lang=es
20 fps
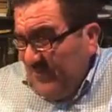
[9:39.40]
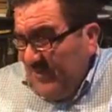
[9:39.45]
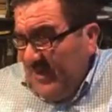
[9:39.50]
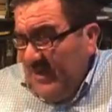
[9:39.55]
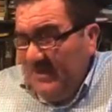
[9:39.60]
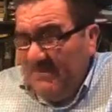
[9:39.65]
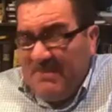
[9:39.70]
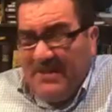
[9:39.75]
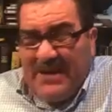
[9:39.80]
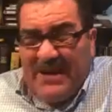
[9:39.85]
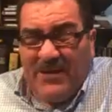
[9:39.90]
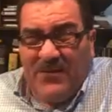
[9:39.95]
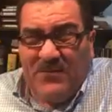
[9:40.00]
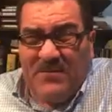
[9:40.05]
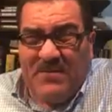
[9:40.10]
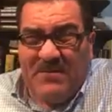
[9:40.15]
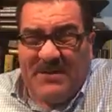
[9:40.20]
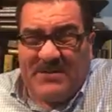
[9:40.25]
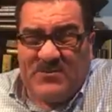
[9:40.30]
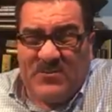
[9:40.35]
El pecado
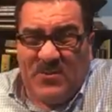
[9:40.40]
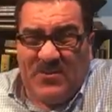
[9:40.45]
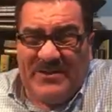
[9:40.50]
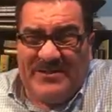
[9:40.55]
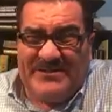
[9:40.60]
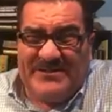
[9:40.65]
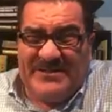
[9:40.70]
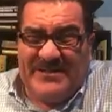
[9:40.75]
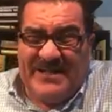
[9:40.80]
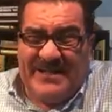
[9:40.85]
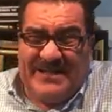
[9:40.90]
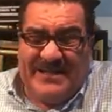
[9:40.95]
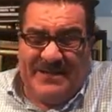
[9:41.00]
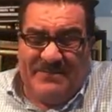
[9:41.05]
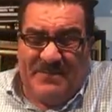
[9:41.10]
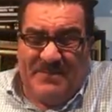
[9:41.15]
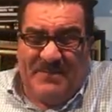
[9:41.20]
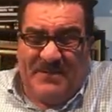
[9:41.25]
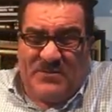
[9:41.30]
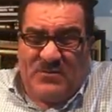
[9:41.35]
me mató, dice, la ley
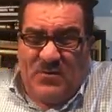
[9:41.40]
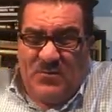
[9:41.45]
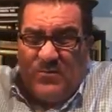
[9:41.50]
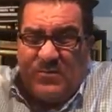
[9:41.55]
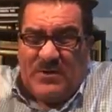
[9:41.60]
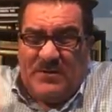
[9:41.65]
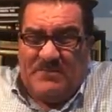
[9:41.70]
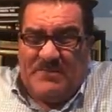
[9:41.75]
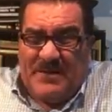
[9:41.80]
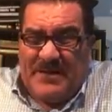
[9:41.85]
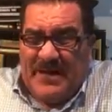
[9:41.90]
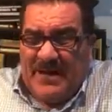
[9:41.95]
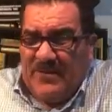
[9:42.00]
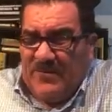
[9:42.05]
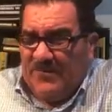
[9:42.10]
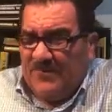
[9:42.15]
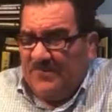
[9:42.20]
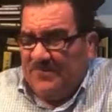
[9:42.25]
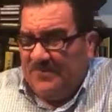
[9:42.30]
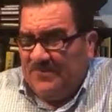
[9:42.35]
me mató por el
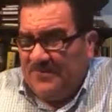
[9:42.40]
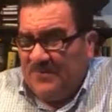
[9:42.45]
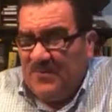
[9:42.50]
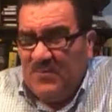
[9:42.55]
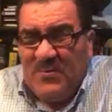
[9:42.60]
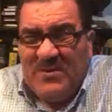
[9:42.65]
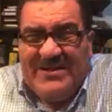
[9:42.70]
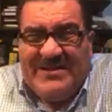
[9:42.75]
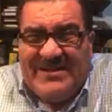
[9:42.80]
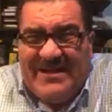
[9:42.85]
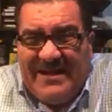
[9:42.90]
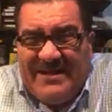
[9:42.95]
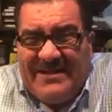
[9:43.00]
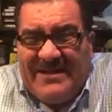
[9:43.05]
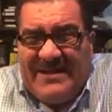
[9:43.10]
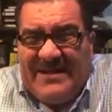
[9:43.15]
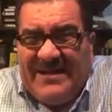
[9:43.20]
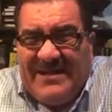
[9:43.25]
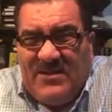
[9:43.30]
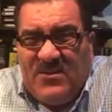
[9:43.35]
pecado. No
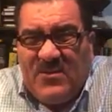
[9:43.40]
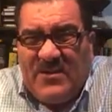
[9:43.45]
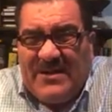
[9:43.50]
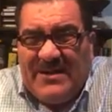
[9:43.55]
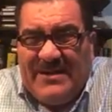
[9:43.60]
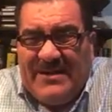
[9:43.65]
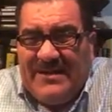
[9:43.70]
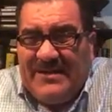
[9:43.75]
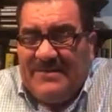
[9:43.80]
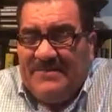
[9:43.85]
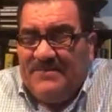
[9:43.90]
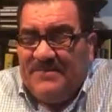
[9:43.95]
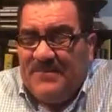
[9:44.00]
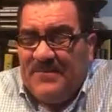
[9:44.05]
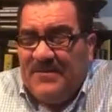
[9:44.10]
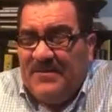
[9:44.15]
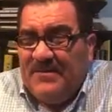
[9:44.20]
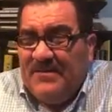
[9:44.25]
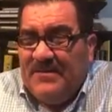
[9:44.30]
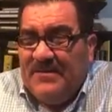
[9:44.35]
entiende él lo que lee.
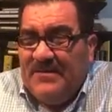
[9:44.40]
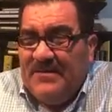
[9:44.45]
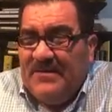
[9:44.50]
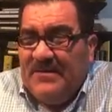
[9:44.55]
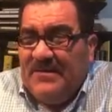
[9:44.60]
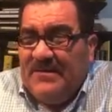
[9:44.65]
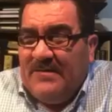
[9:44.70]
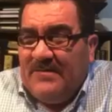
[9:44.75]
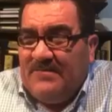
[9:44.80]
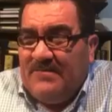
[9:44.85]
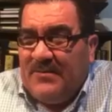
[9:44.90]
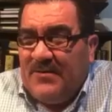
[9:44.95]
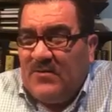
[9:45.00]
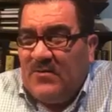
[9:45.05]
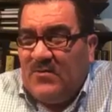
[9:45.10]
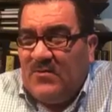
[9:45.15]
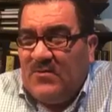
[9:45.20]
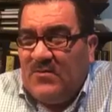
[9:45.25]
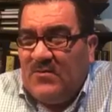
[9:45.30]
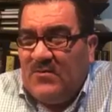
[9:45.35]

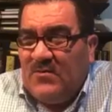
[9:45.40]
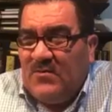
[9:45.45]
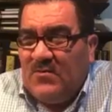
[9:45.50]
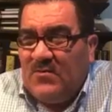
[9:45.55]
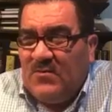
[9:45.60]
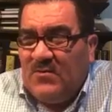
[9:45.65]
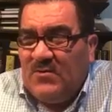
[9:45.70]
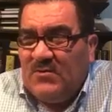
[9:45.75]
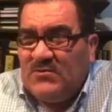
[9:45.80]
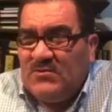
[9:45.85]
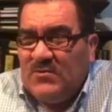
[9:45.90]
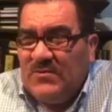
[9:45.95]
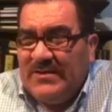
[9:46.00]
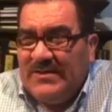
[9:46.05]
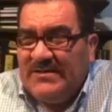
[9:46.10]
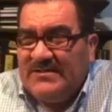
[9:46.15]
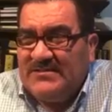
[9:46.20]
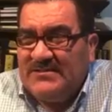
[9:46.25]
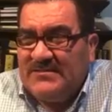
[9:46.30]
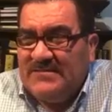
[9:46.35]
Pero lo curioso
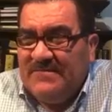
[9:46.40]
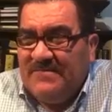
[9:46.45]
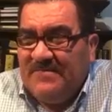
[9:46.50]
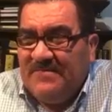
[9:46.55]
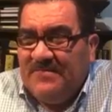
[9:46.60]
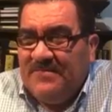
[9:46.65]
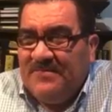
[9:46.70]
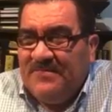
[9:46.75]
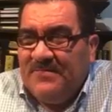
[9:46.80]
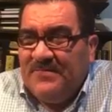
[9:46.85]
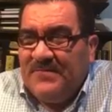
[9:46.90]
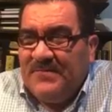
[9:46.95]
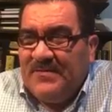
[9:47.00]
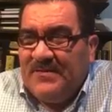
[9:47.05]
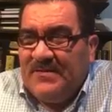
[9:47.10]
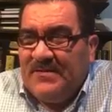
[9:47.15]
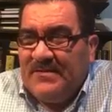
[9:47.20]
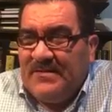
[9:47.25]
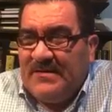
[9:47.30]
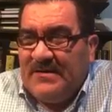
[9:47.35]
es
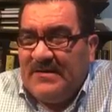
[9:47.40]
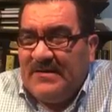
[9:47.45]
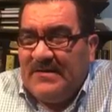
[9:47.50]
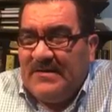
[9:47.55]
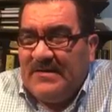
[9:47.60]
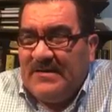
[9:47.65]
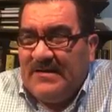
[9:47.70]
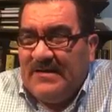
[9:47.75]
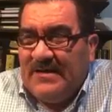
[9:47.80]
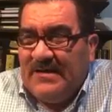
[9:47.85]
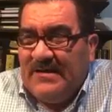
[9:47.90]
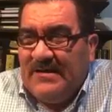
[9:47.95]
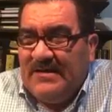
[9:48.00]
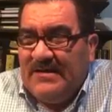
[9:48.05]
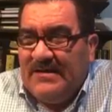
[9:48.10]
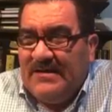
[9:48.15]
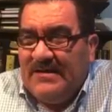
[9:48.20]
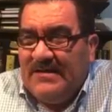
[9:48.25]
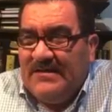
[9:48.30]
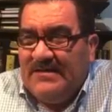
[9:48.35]
que
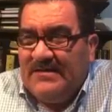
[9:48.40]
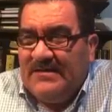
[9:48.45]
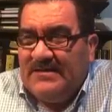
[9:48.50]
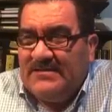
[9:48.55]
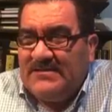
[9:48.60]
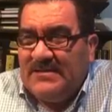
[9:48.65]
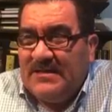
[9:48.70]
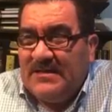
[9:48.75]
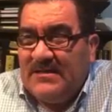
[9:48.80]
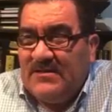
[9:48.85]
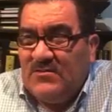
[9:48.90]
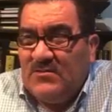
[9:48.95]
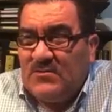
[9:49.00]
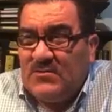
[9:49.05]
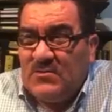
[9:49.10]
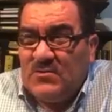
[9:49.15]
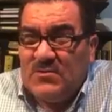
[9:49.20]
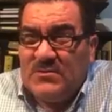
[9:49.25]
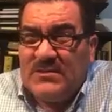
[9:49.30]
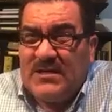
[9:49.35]
él dice,
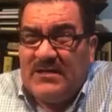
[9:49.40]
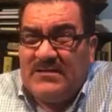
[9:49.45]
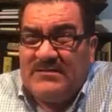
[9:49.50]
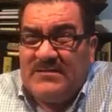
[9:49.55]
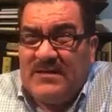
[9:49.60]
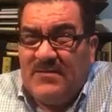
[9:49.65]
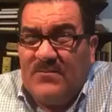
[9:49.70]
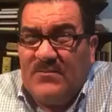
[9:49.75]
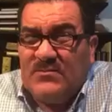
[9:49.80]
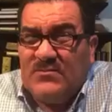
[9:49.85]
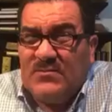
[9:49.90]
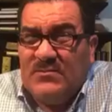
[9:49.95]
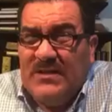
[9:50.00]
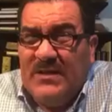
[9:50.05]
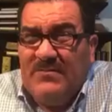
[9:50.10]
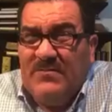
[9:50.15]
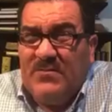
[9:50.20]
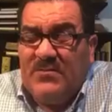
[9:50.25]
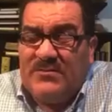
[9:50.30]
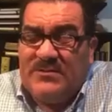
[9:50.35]
nosotros cantamos un
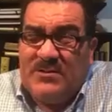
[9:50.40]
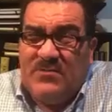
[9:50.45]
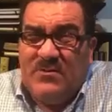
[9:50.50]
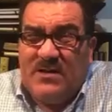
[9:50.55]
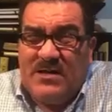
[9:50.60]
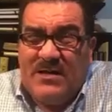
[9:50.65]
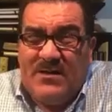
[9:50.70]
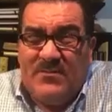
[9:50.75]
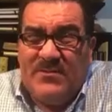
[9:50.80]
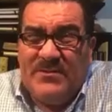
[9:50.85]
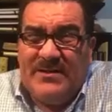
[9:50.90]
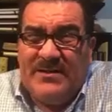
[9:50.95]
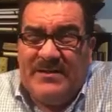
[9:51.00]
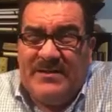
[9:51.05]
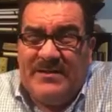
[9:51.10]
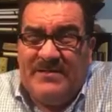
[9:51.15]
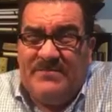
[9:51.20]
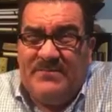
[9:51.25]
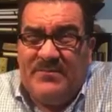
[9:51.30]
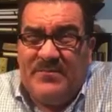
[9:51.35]
himno, te lo acabo
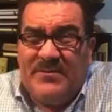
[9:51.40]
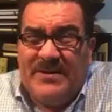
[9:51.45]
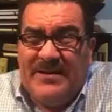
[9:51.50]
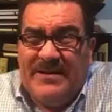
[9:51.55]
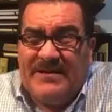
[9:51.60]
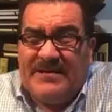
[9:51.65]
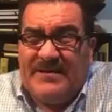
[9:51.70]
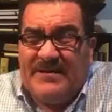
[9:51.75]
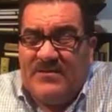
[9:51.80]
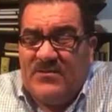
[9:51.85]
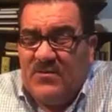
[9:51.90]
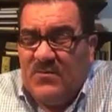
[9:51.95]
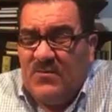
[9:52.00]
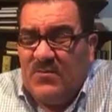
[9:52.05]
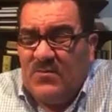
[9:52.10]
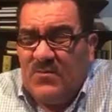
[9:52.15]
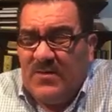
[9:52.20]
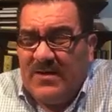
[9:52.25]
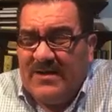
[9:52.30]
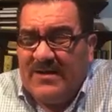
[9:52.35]
de poner, cómo
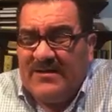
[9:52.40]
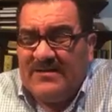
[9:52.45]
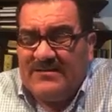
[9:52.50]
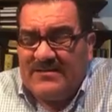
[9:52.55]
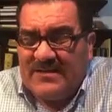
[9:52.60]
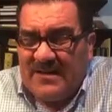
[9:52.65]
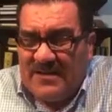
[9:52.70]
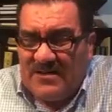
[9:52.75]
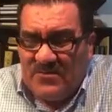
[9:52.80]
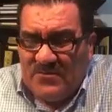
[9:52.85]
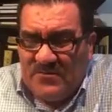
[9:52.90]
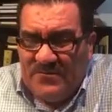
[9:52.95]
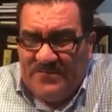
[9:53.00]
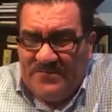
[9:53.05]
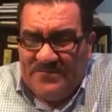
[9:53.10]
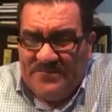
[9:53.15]
lo han cantado.